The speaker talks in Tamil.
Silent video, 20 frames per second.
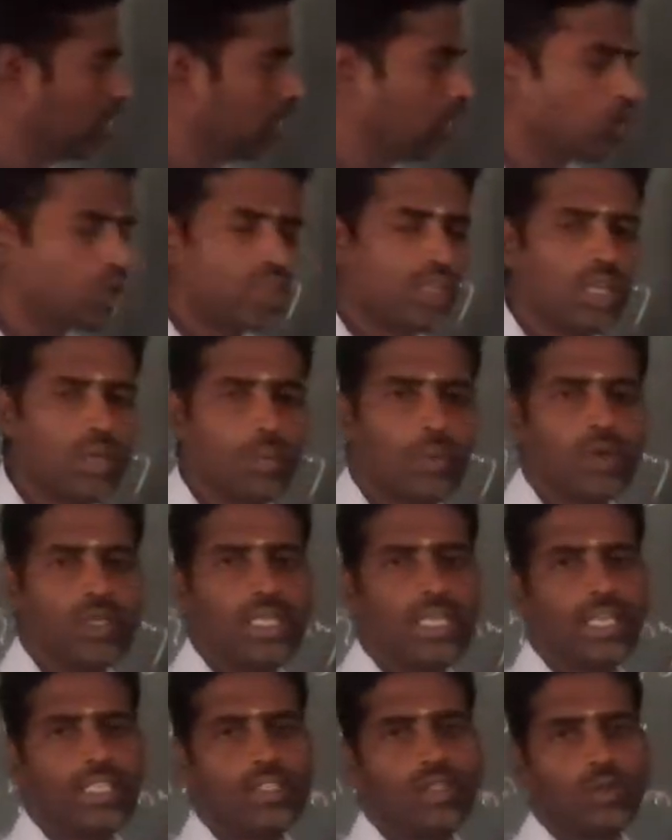இந்த தொட்டியில் போட்டு
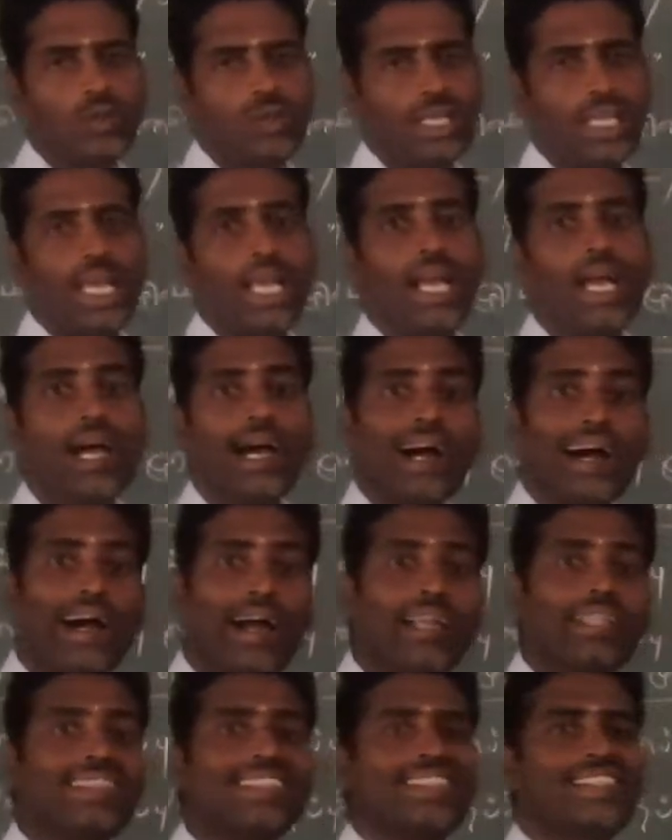எடுத்துக்கொண்ட
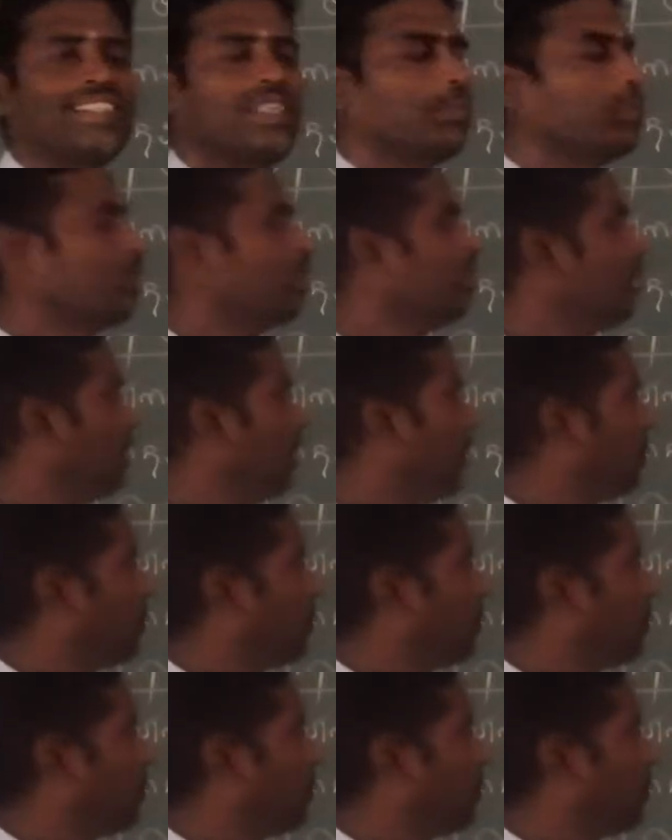அடுத்த ஸ்டெப்புக்கு